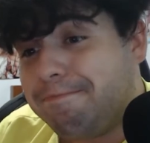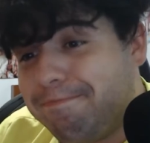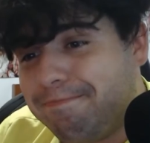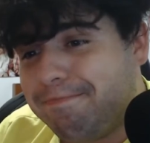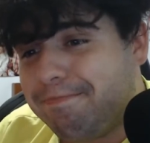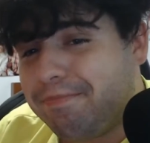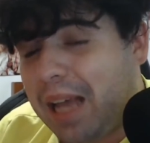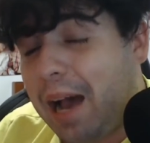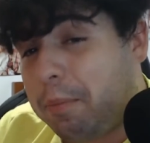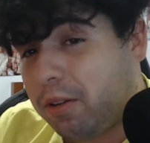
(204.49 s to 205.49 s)
Mm,
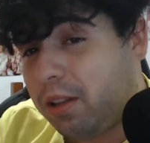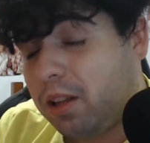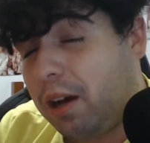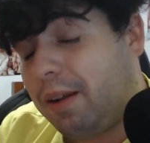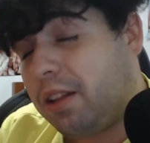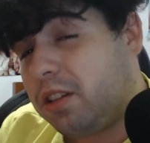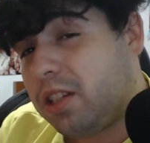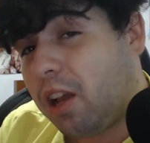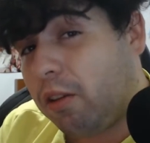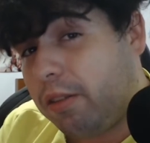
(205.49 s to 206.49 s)
ah, por cierto, hablando de
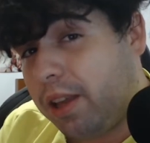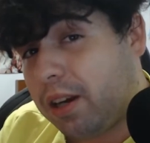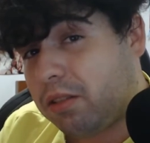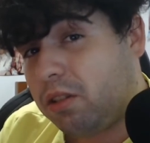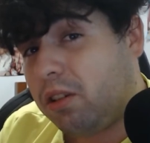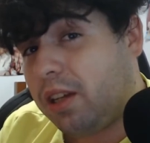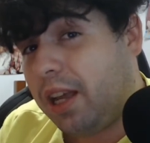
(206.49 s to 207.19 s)
ese concierto,